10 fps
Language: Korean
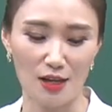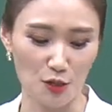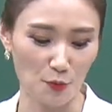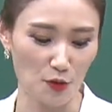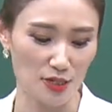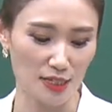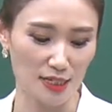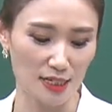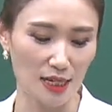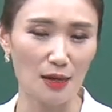첫
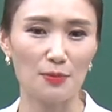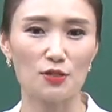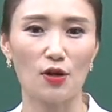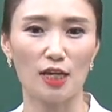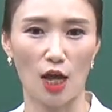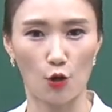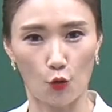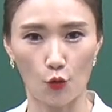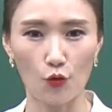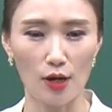번째는 비서의
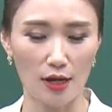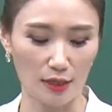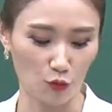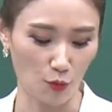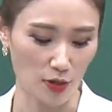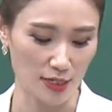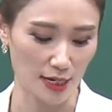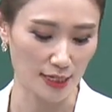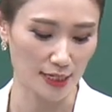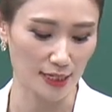개요, 두
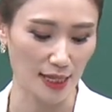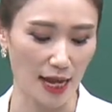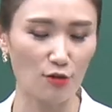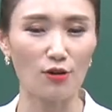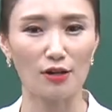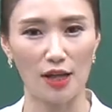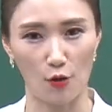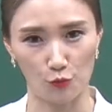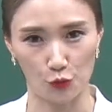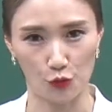번째는 대인관계
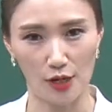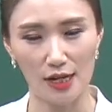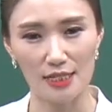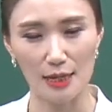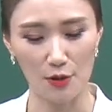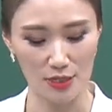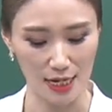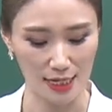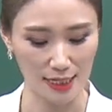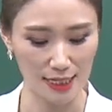업무, 세
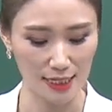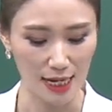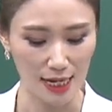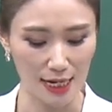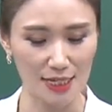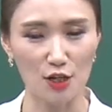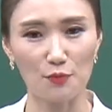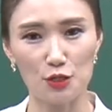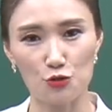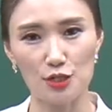번째는 일정
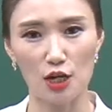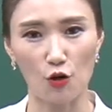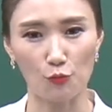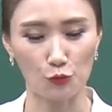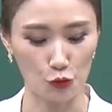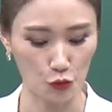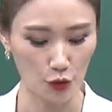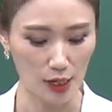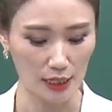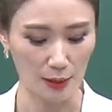및 출장 업무,
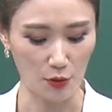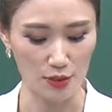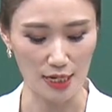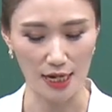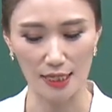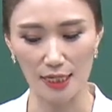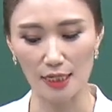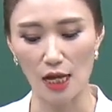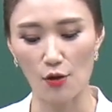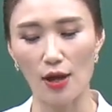네
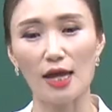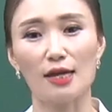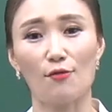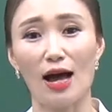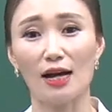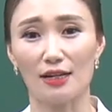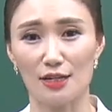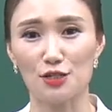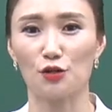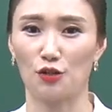번째는 회의와
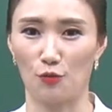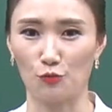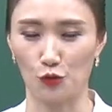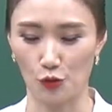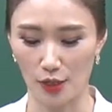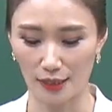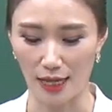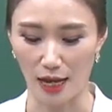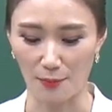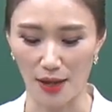의전 업무, 그
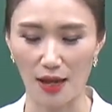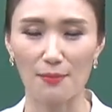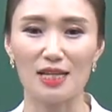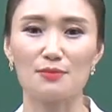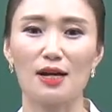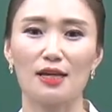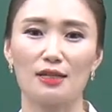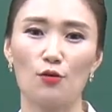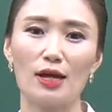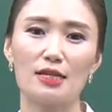다음에
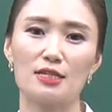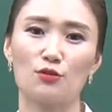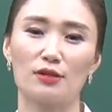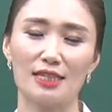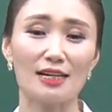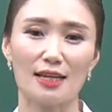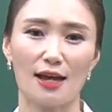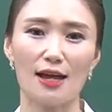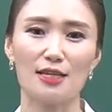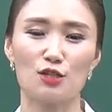마지막에는 회의 지원,
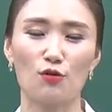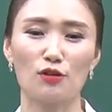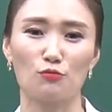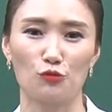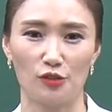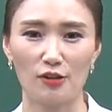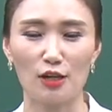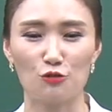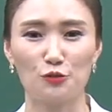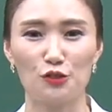상사의 지원 업무 이렇게
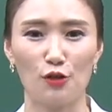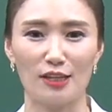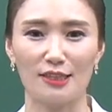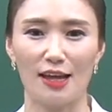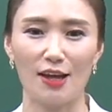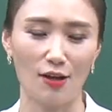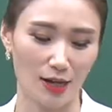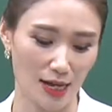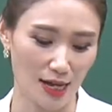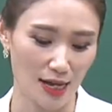구분이 되는데요.
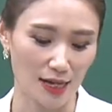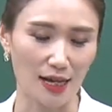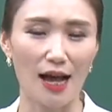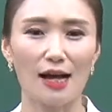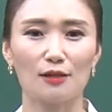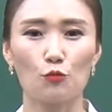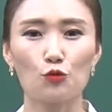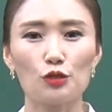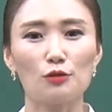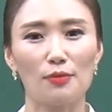각
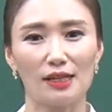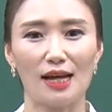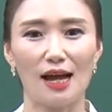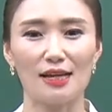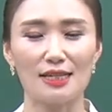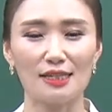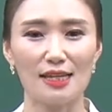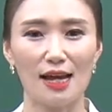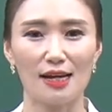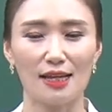모듈마다
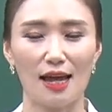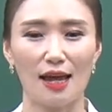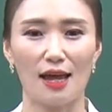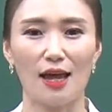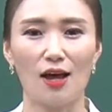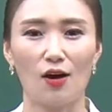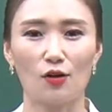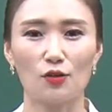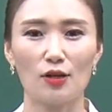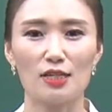상세하게
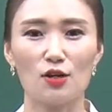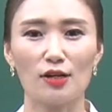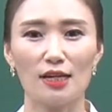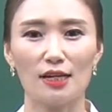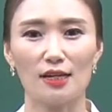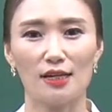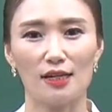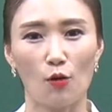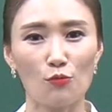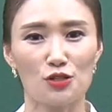어떻게 처리
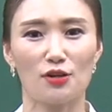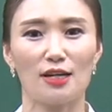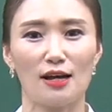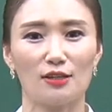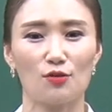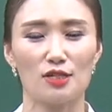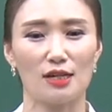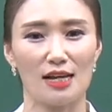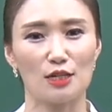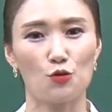업무 처리를 하는 것이
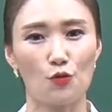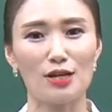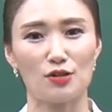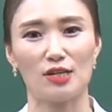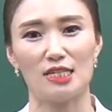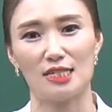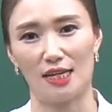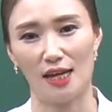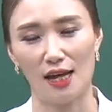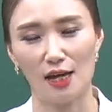가장 효과적인지
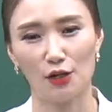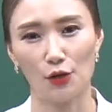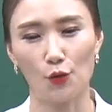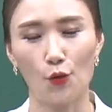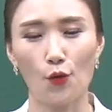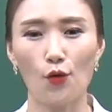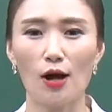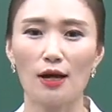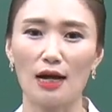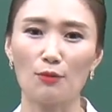그리고
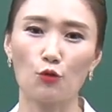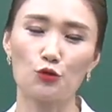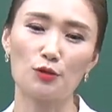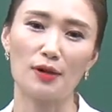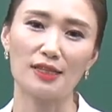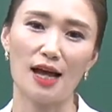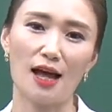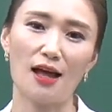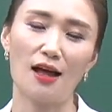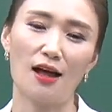각
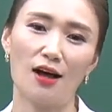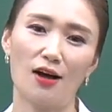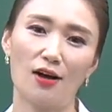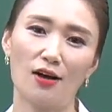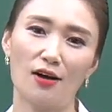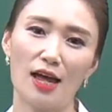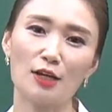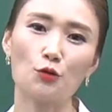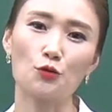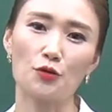모듈마다 어,
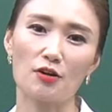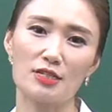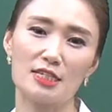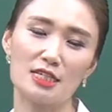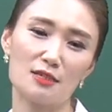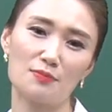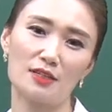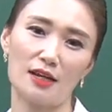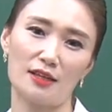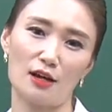행동 요령
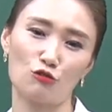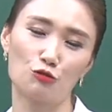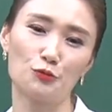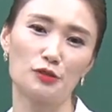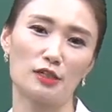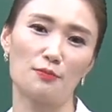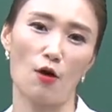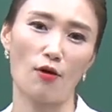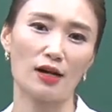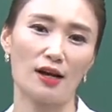지침들에 대한 구분들을
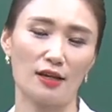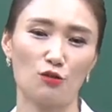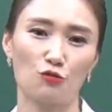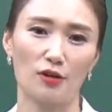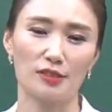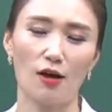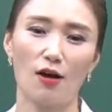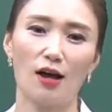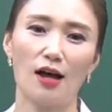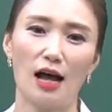명확하게 두어서
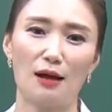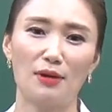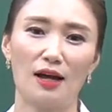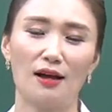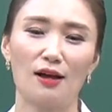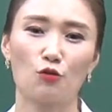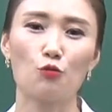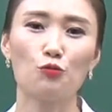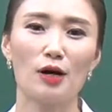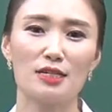아마
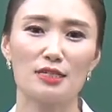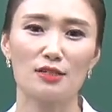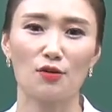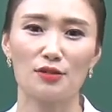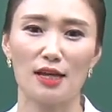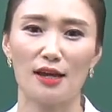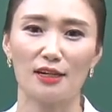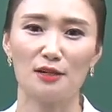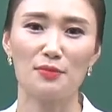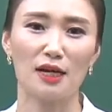공부하시는 것에
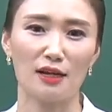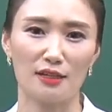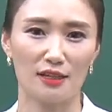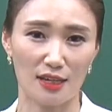의미가 있.